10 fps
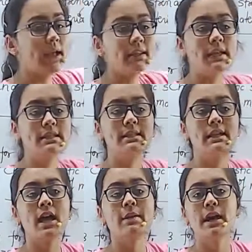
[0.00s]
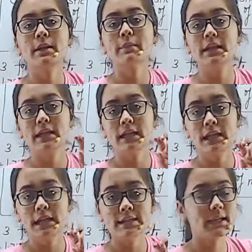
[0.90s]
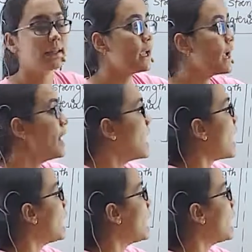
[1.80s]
है जितना हमारी मटेरियल ले सकती है हम